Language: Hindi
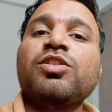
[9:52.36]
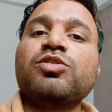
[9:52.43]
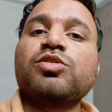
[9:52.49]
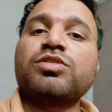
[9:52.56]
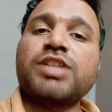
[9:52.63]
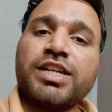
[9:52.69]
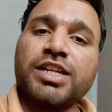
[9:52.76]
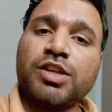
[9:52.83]

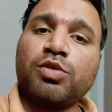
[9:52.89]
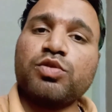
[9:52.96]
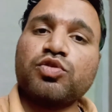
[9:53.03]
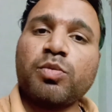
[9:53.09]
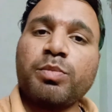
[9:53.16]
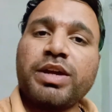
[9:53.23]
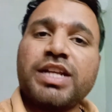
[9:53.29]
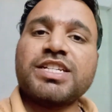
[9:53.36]
तो जाइए
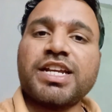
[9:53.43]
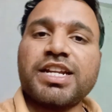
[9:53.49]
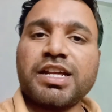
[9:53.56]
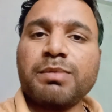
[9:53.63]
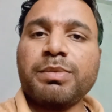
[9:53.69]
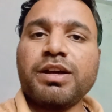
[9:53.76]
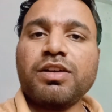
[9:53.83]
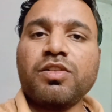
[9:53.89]
दोस्तों मेरे
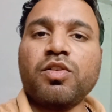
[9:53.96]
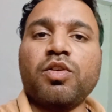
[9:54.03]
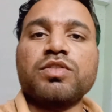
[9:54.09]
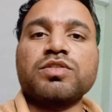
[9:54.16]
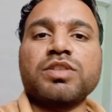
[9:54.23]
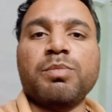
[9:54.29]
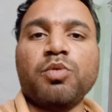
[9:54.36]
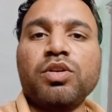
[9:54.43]
चैनल पर और
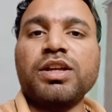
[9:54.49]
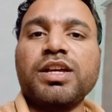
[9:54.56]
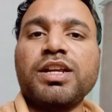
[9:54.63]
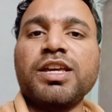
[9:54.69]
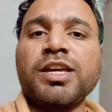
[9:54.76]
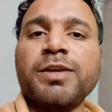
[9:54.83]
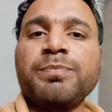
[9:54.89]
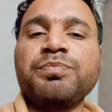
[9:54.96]
सपोर्ट
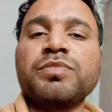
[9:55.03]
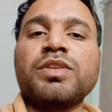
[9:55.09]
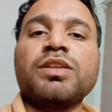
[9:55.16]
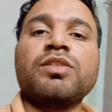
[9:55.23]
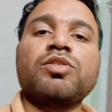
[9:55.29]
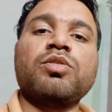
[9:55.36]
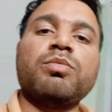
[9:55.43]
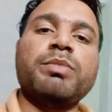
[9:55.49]
करिए
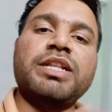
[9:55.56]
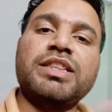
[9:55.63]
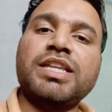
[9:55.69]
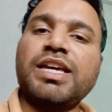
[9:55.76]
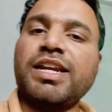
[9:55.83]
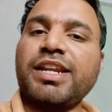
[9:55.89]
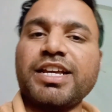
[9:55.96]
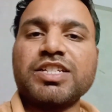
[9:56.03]
तो मिलते
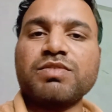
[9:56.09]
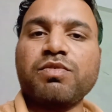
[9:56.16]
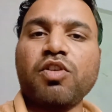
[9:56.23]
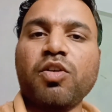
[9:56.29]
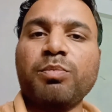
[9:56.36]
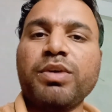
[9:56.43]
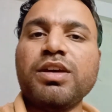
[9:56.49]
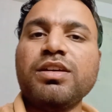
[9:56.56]
हैं नेक्स्ट
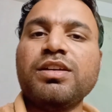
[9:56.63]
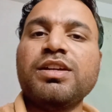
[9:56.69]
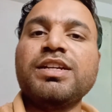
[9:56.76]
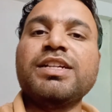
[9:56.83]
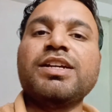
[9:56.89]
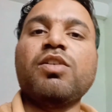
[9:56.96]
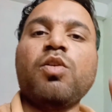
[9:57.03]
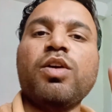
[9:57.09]
ब्लॉग में
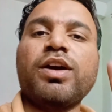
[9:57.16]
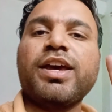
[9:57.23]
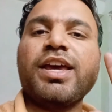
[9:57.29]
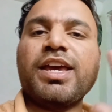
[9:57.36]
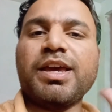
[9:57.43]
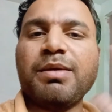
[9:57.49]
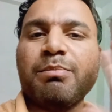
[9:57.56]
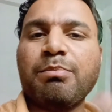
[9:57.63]
ओके
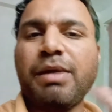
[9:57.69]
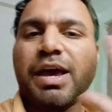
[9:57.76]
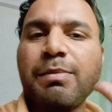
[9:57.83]
बाय